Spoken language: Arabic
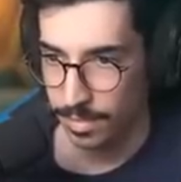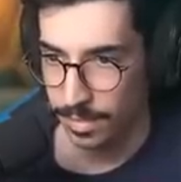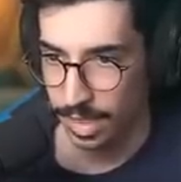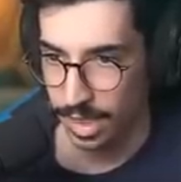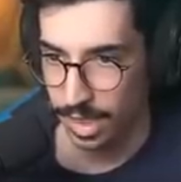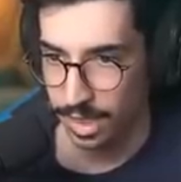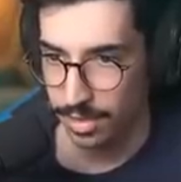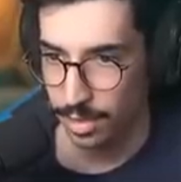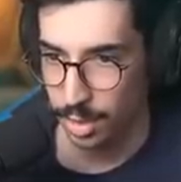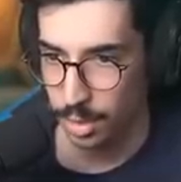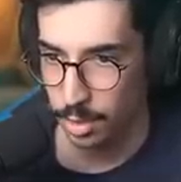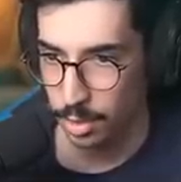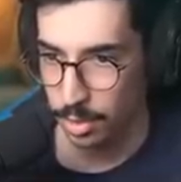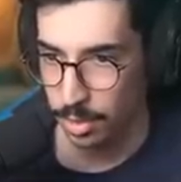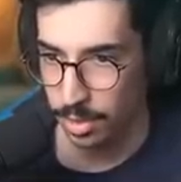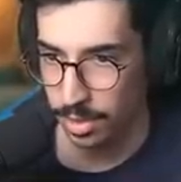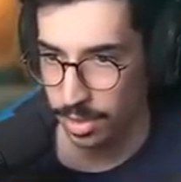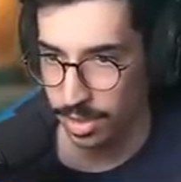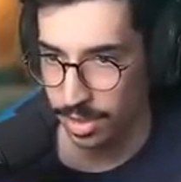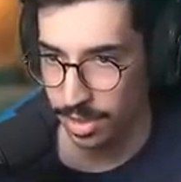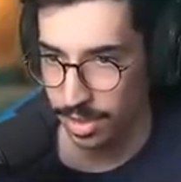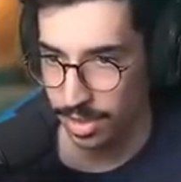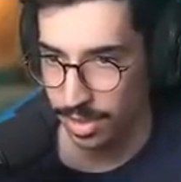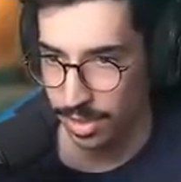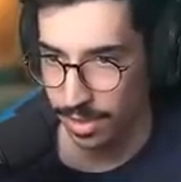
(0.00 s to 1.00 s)
تكفى شوت
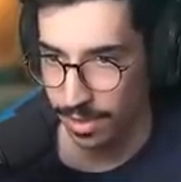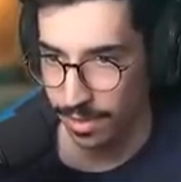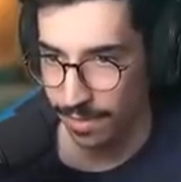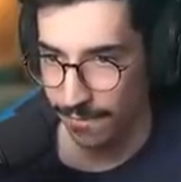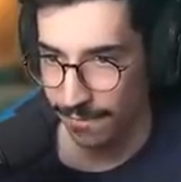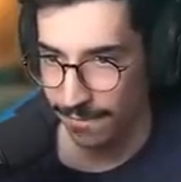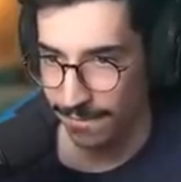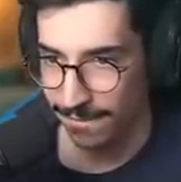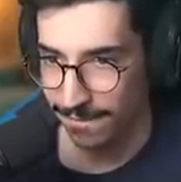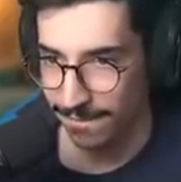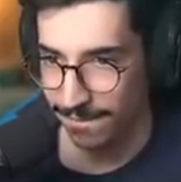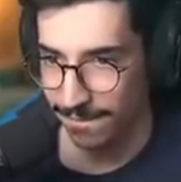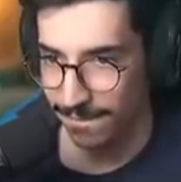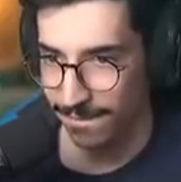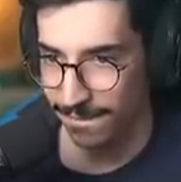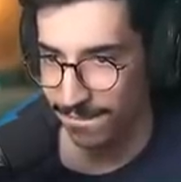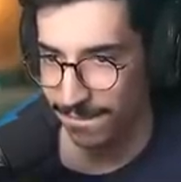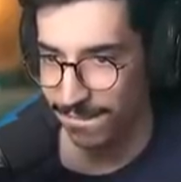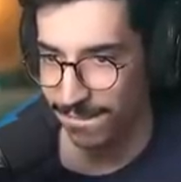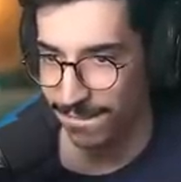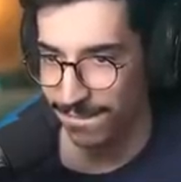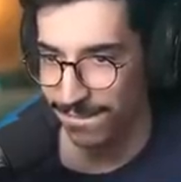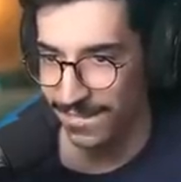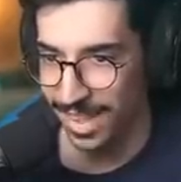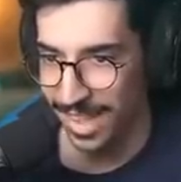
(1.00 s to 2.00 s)

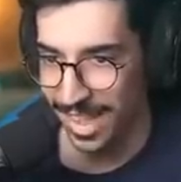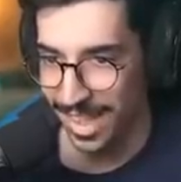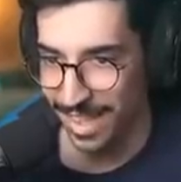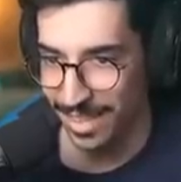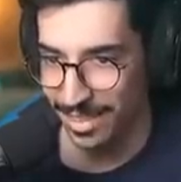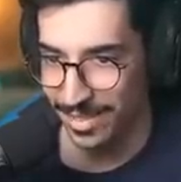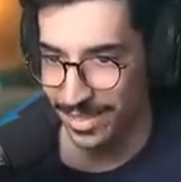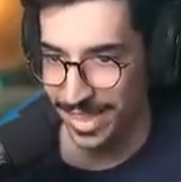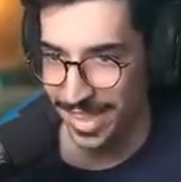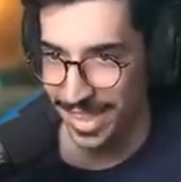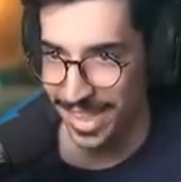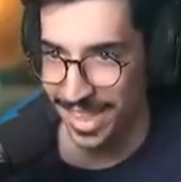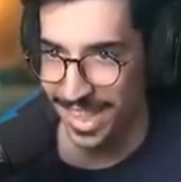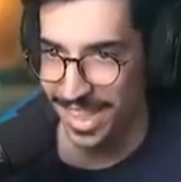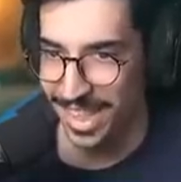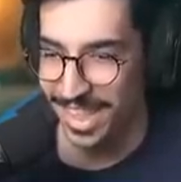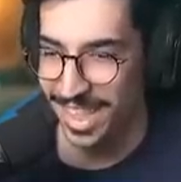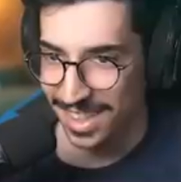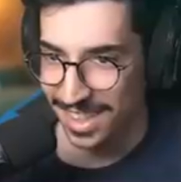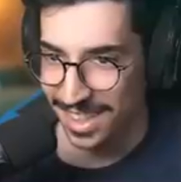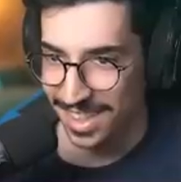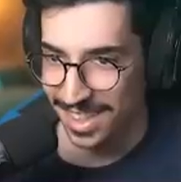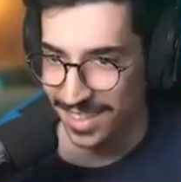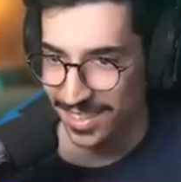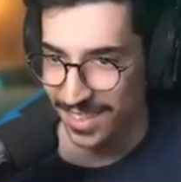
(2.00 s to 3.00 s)
الغبنة
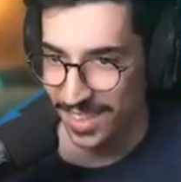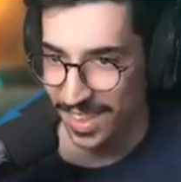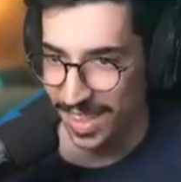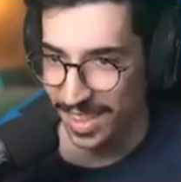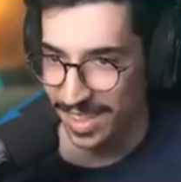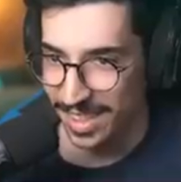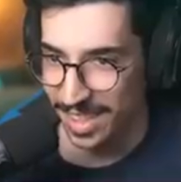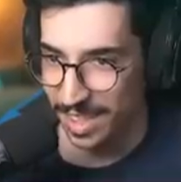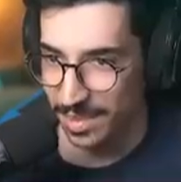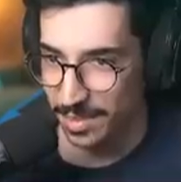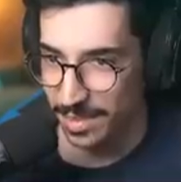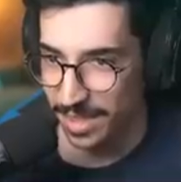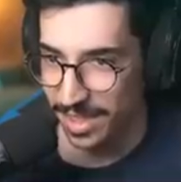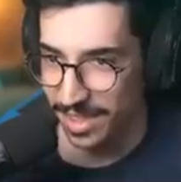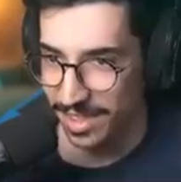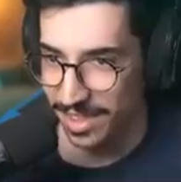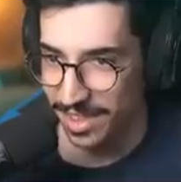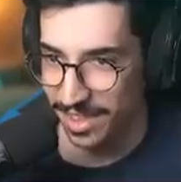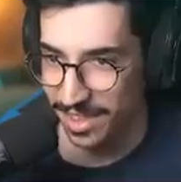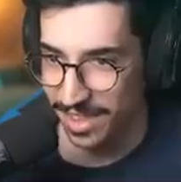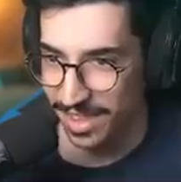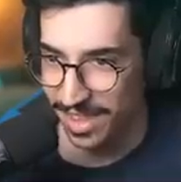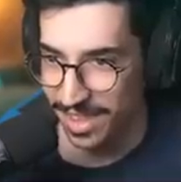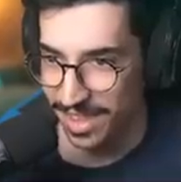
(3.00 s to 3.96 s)
والله صعبين ذول